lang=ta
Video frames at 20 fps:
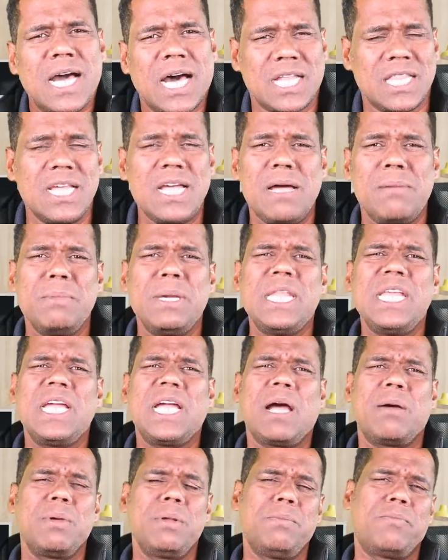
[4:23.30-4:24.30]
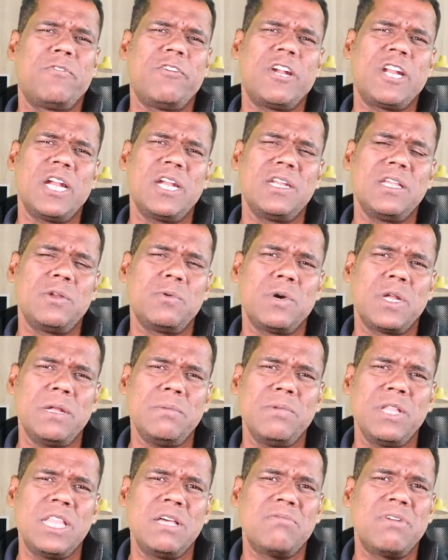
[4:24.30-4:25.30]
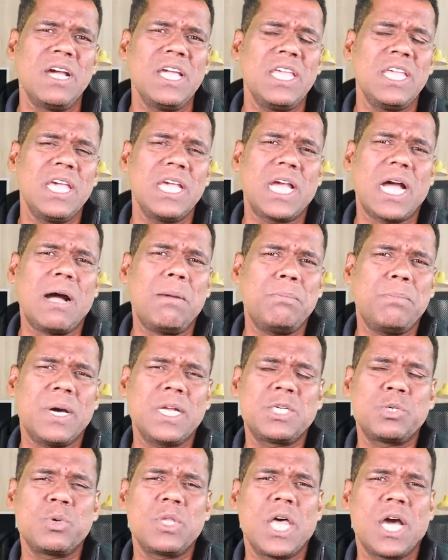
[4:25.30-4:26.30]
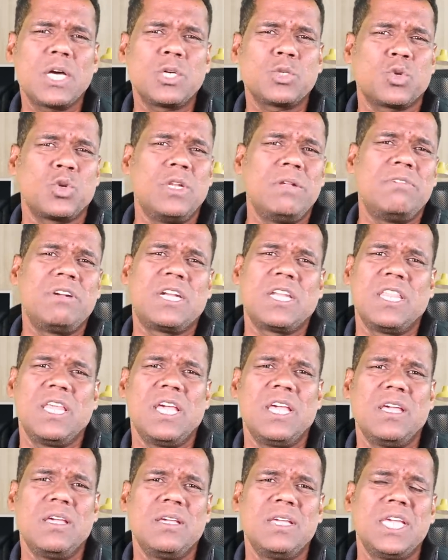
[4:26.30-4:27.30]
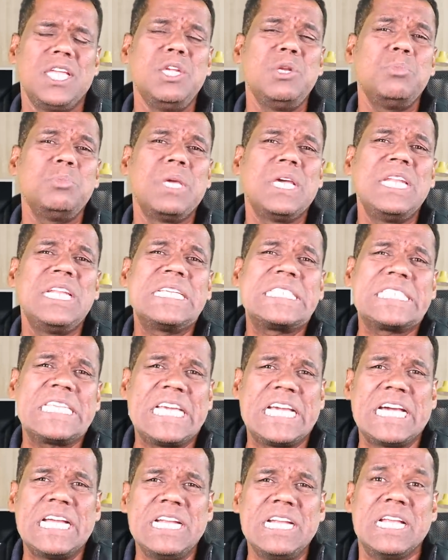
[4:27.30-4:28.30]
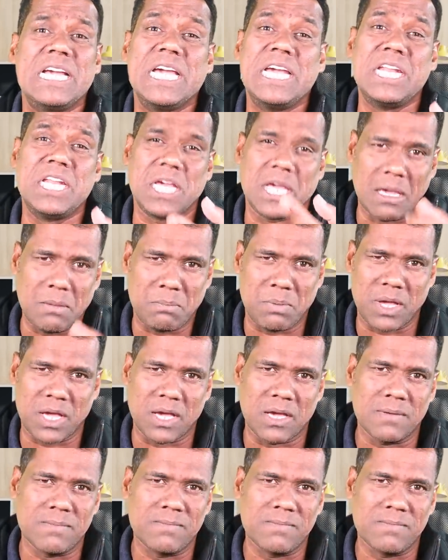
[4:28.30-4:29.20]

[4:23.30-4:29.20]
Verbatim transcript: அதான் அமெரிக்காவின் பெடரல் நிறுவனம் இந்த வங்கியை காப்பாற்றுவதாக சொல்லிவிட்டதே இன்னும் என்ன சிக்கல் என்று கேட்பீங்க